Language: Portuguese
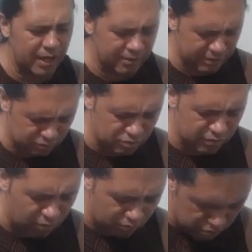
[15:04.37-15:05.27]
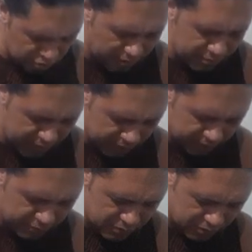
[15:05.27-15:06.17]
Ah, não, acho que o jogo é hoje, 9h30,
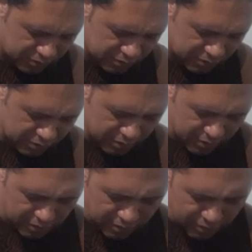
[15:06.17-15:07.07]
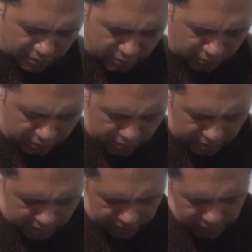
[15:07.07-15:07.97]
viu, gente? Ontem
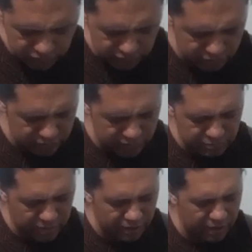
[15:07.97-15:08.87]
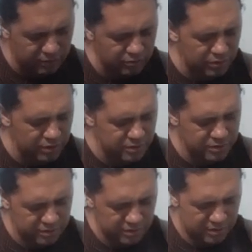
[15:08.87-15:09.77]
teve o jogo da
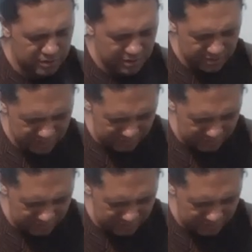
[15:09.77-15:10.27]
Libertadores. Essa